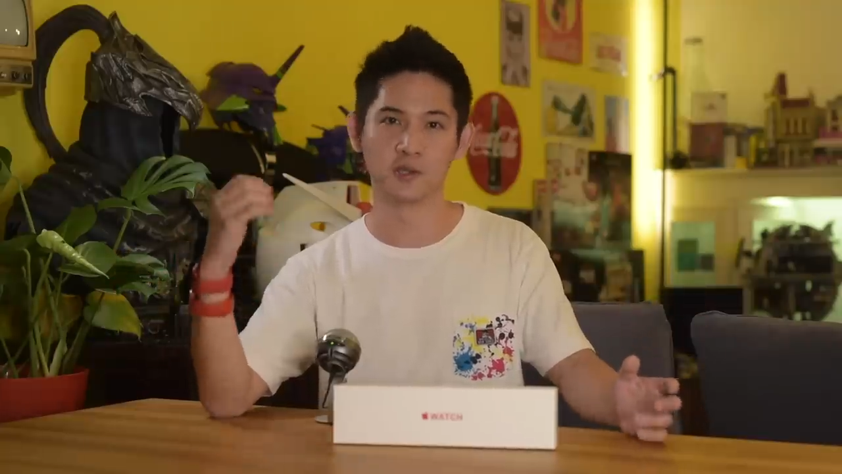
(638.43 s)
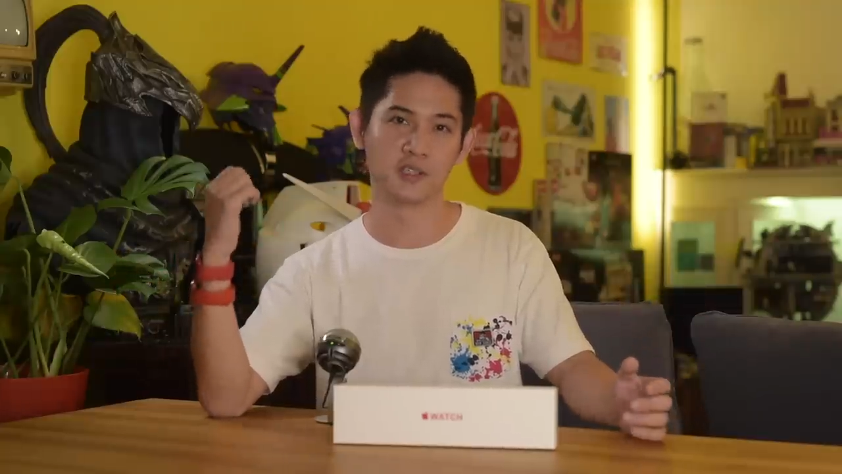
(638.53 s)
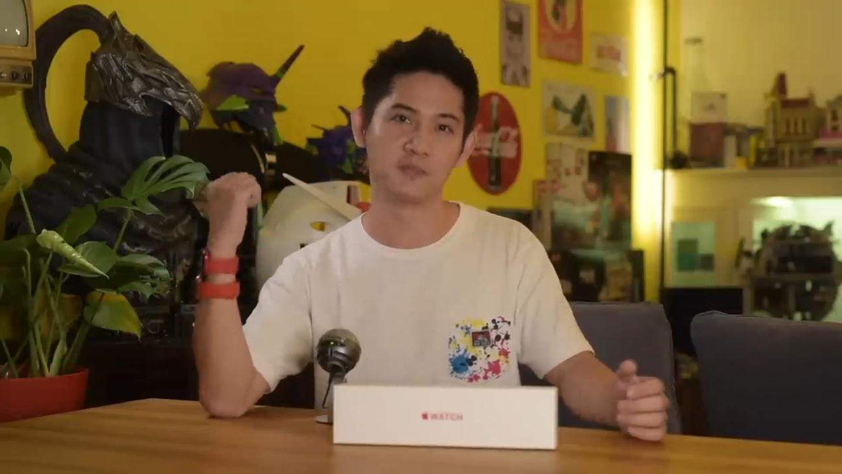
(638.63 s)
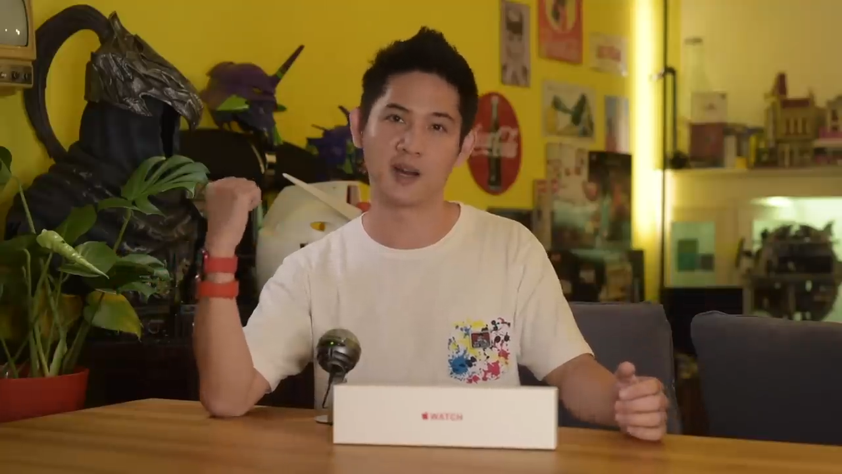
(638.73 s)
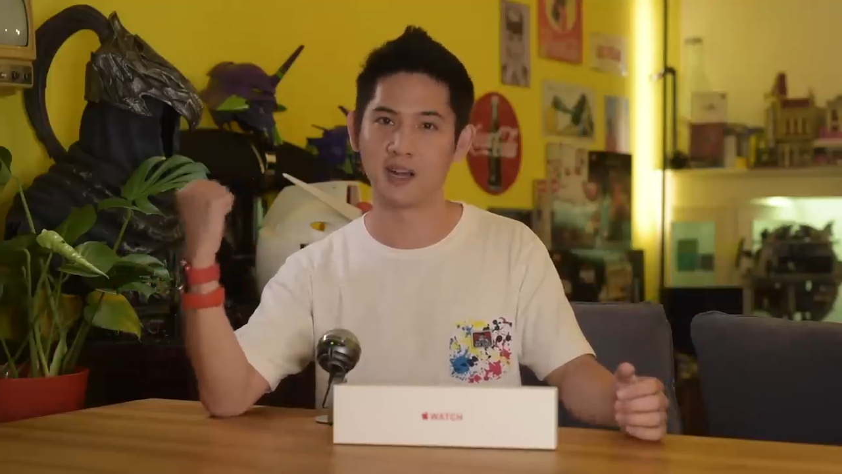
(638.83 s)
都
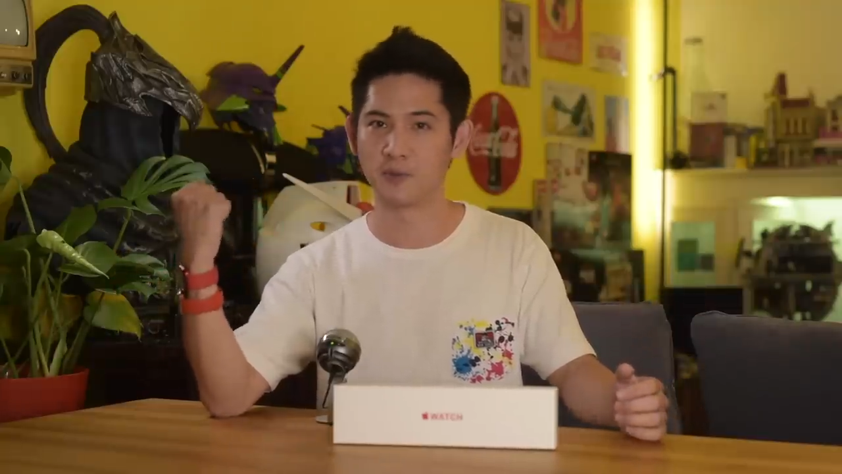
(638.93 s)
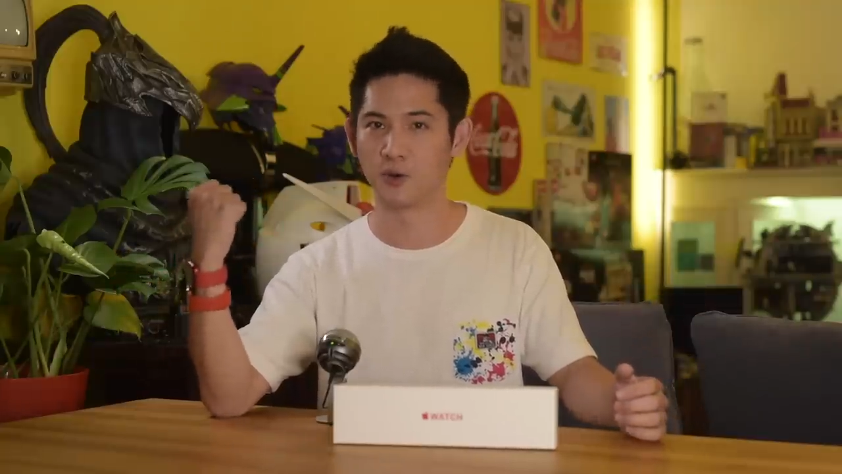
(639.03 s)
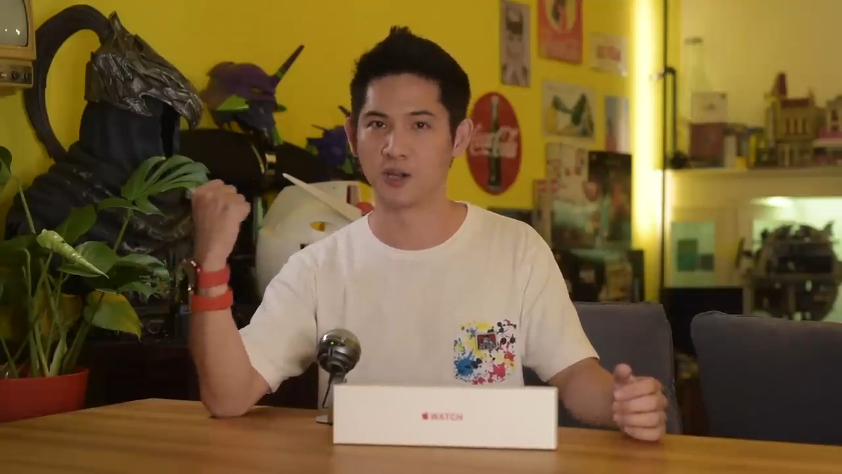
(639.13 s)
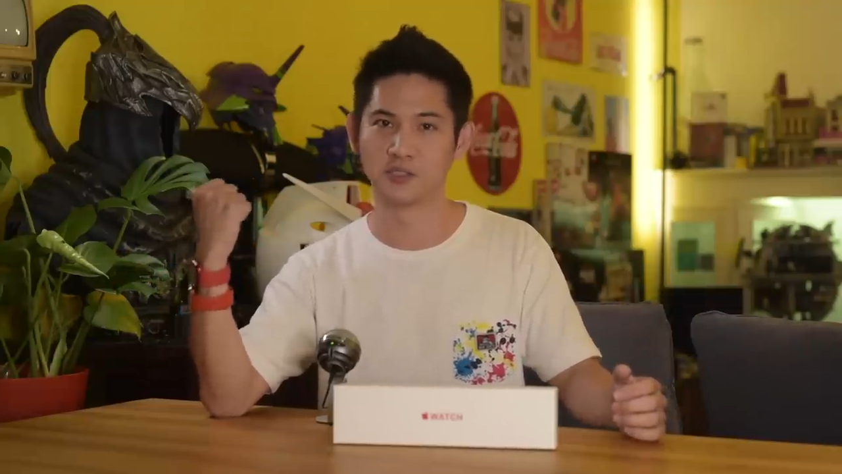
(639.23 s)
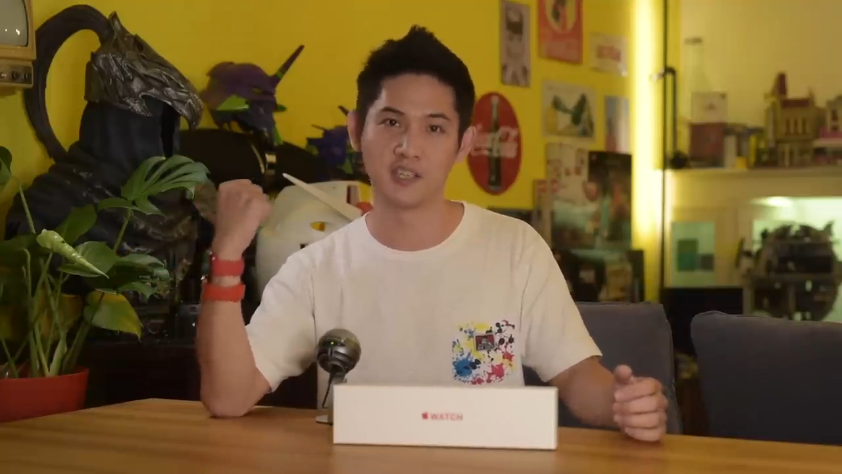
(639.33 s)
能把
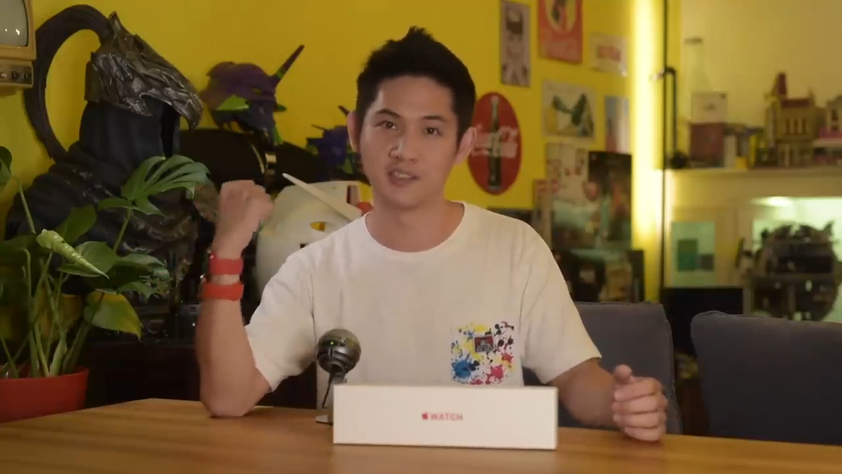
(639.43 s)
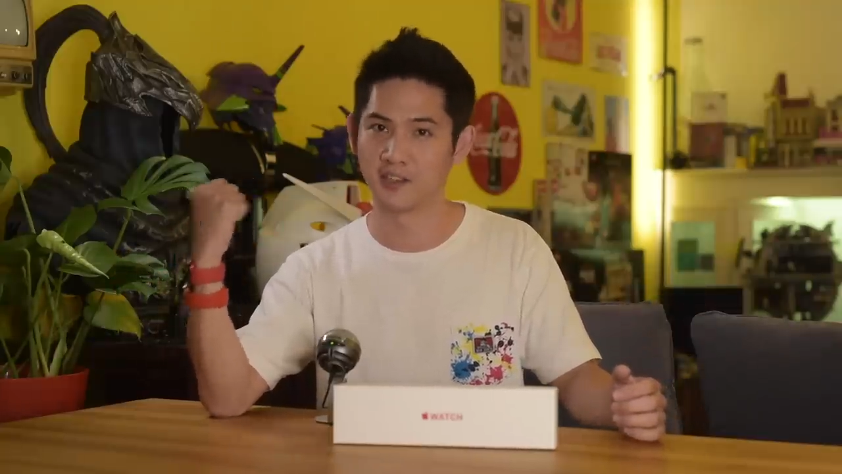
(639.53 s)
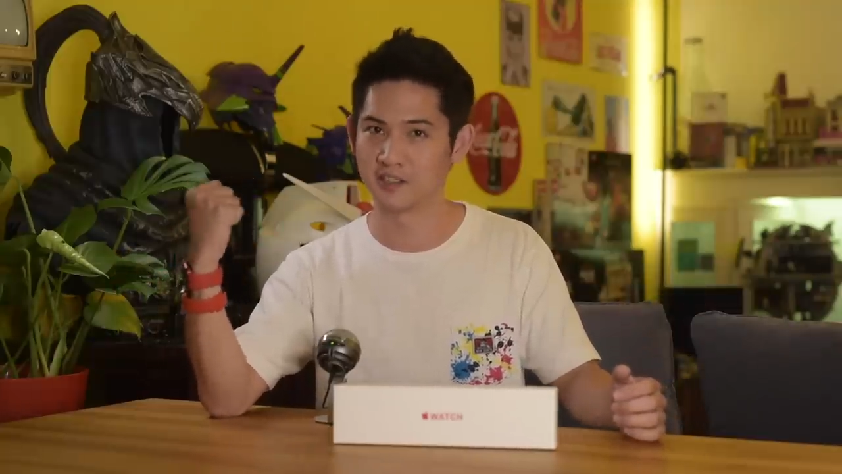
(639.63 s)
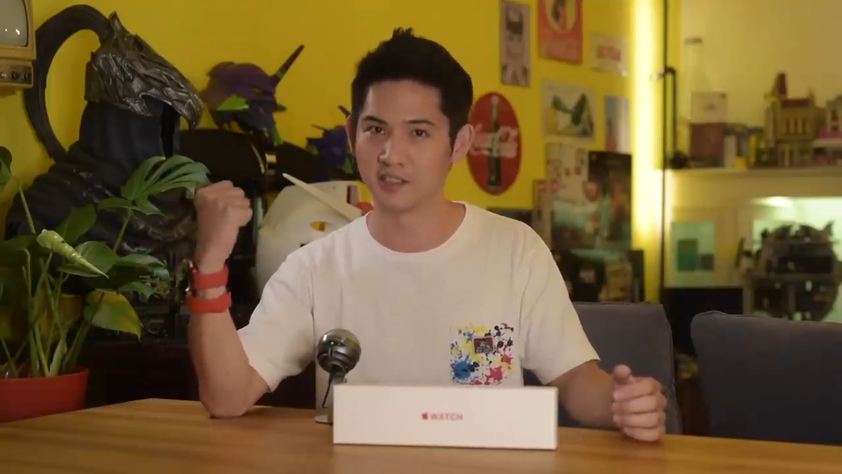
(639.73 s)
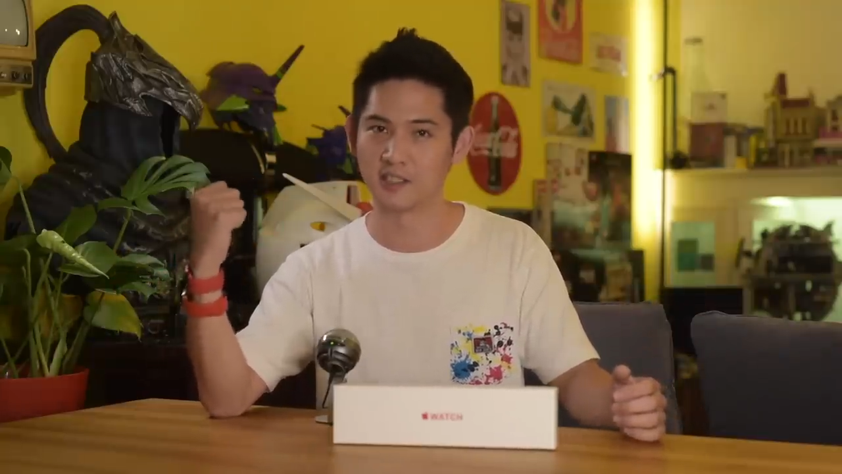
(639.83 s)
Apple Watch 听
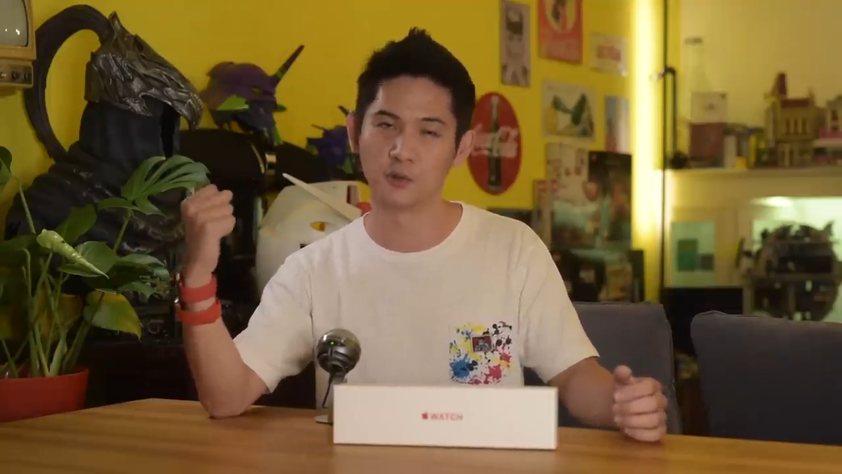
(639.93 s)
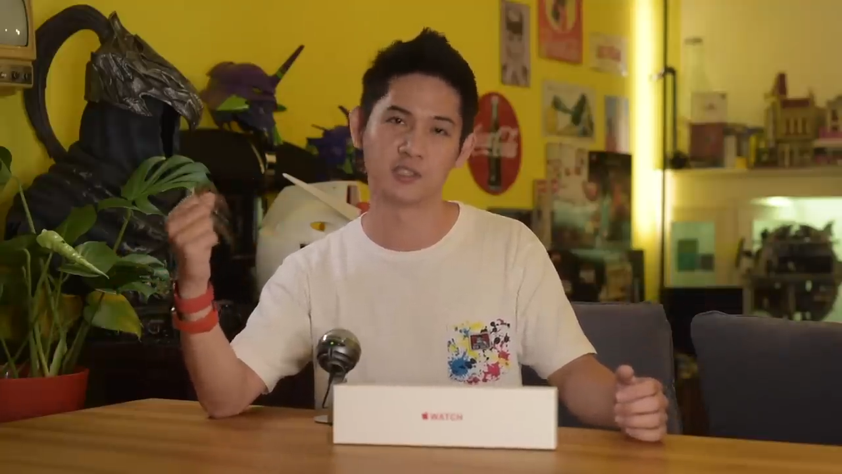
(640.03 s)
到这里了，